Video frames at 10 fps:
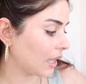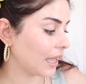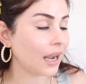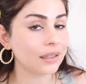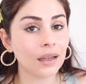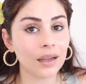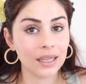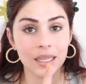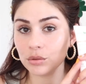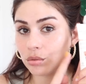Eğer daha
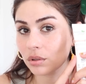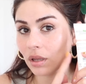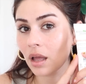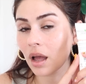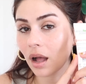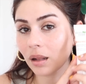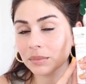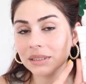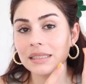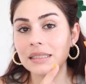henüz
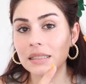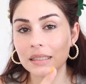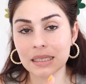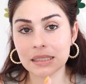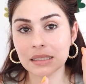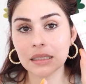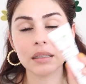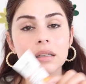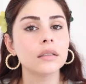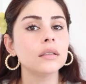Almadıysanız
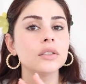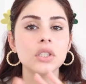kesinlikle alın.